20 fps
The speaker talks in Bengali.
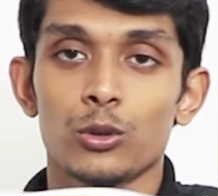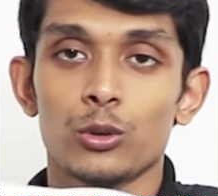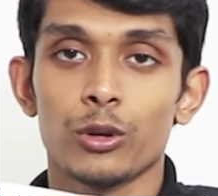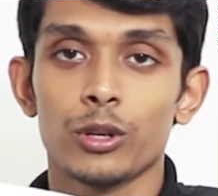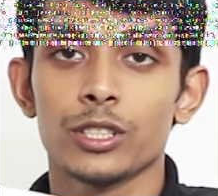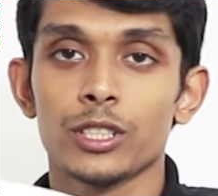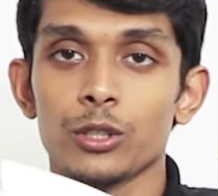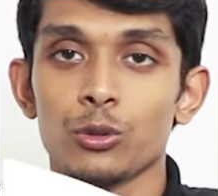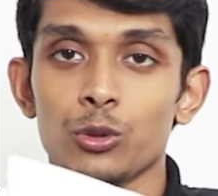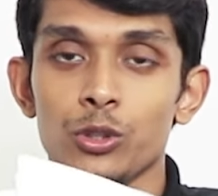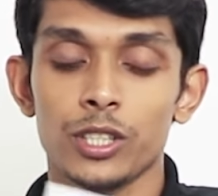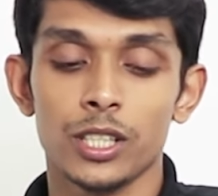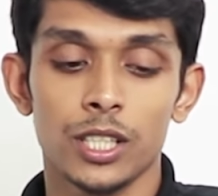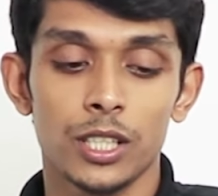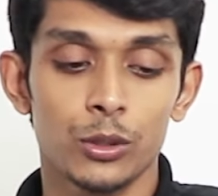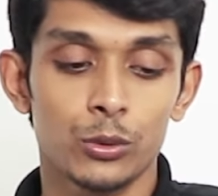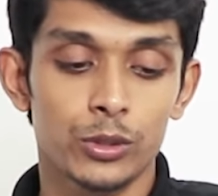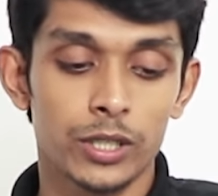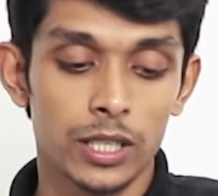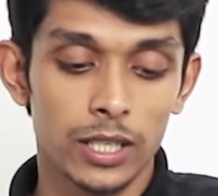রয়েছে দুটি
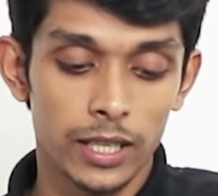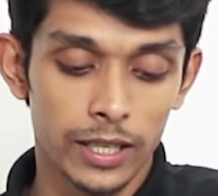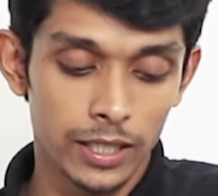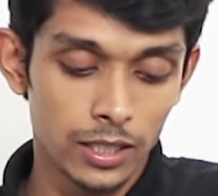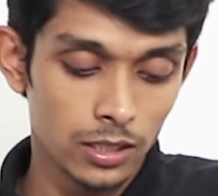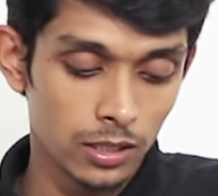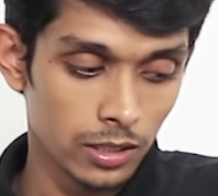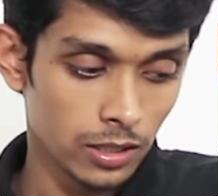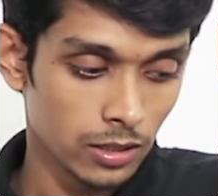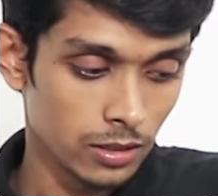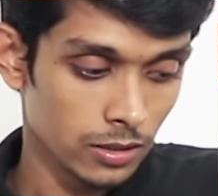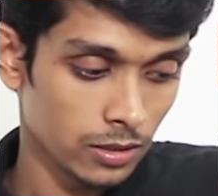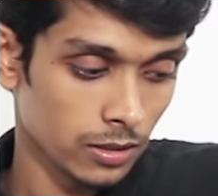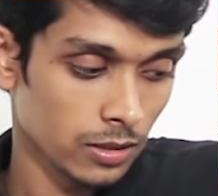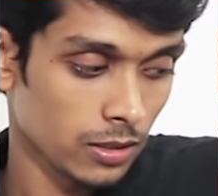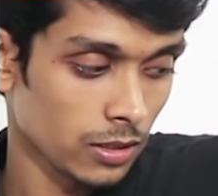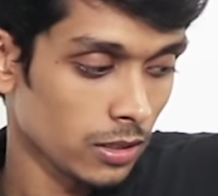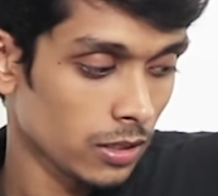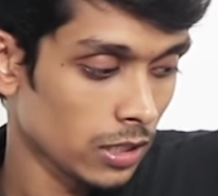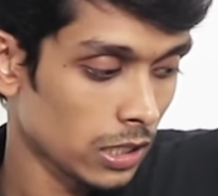ইউজার গাইড
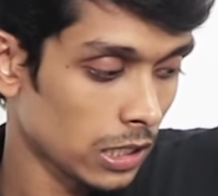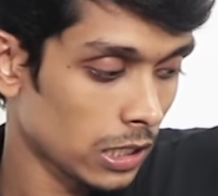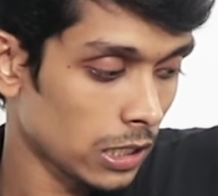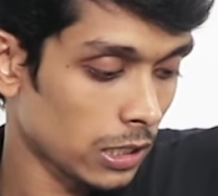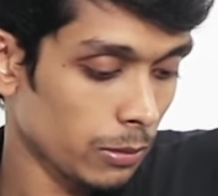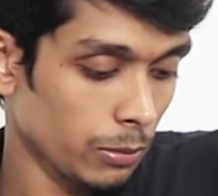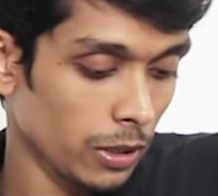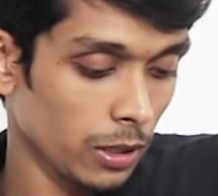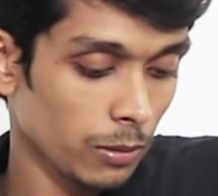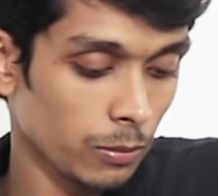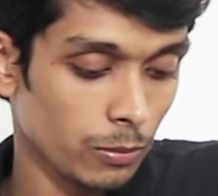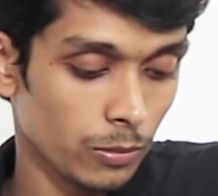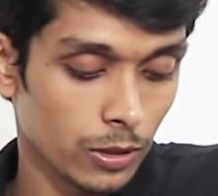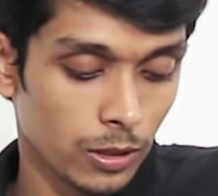আমি